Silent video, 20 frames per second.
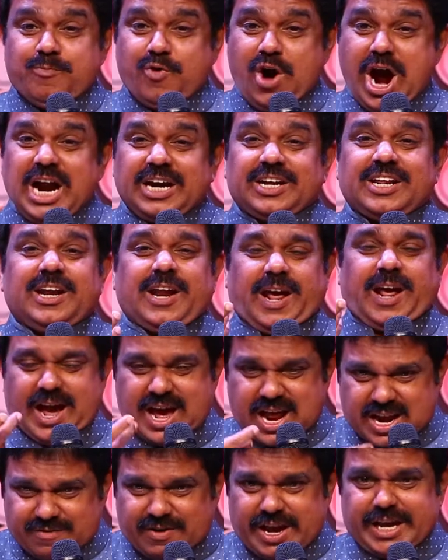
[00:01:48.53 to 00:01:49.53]
వాటిని
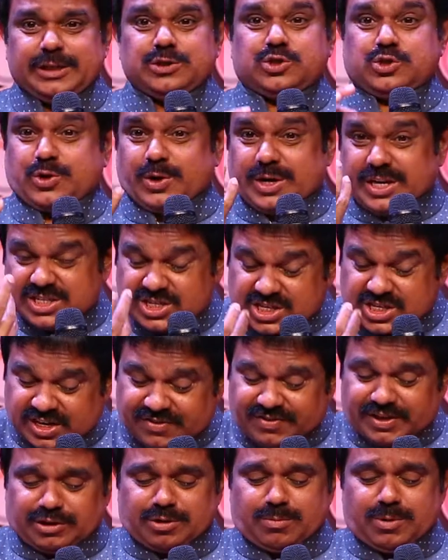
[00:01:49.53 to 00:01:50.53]
అన్వయించుకుని
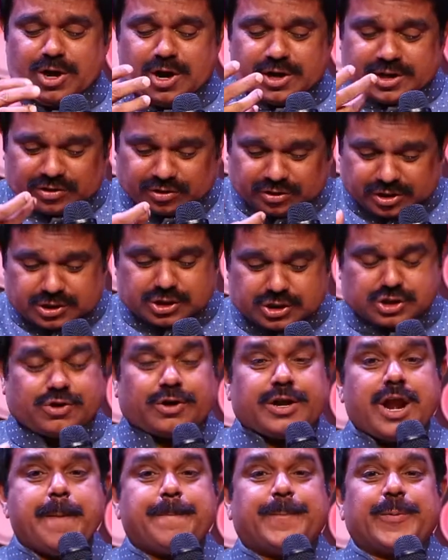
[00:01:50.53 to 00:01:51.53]
జీవితంలోకి
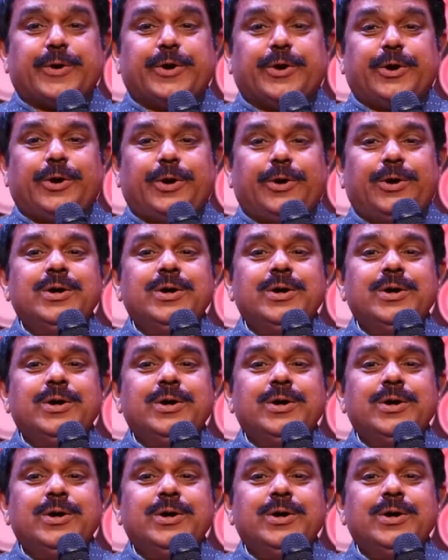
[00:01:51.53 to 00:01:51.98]
తీసుకున్నప్పుడు